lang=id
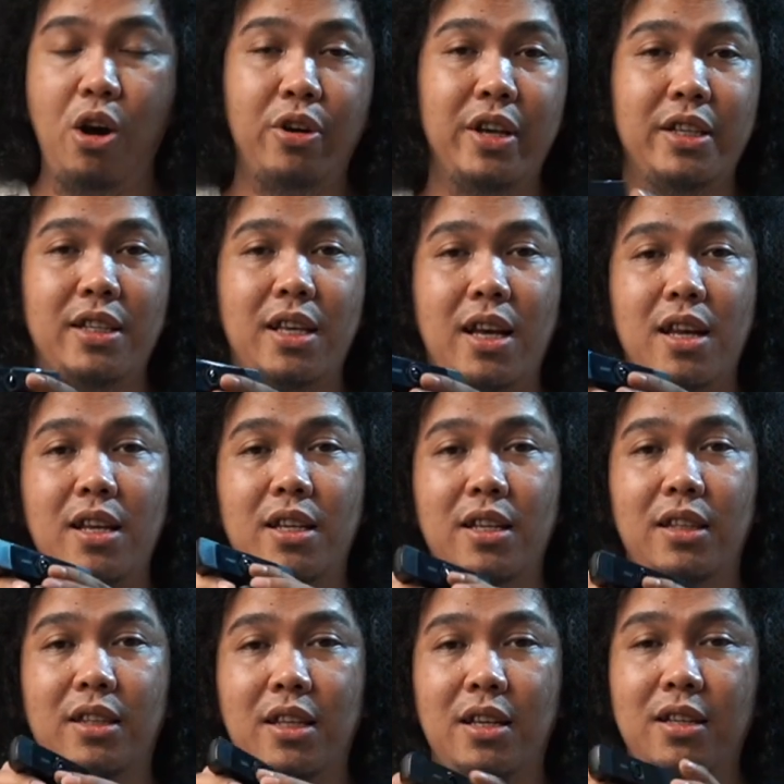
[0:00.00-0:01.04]
Oke, sekarang
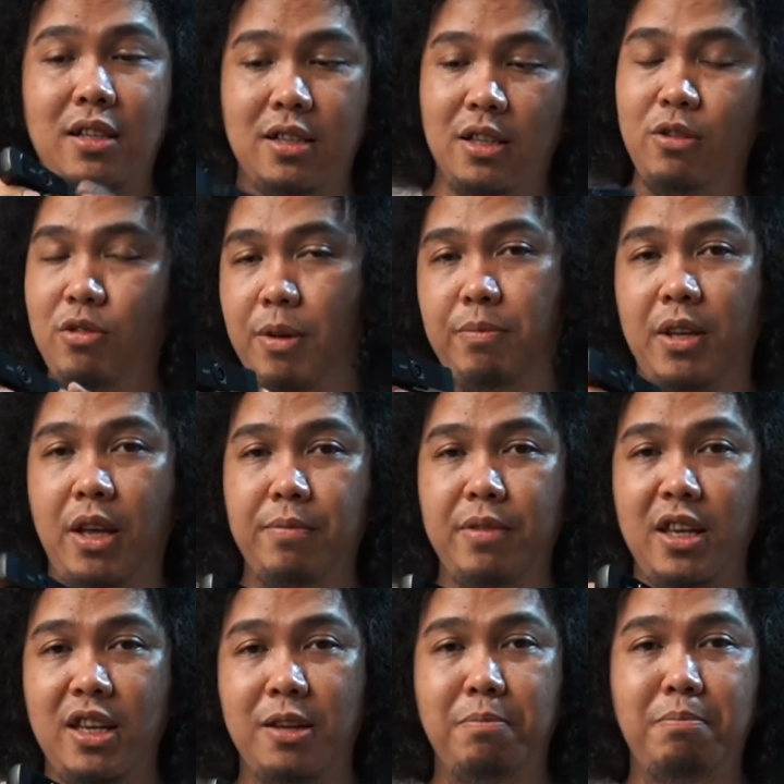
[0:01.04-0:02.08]
kita ke webcamnya nih,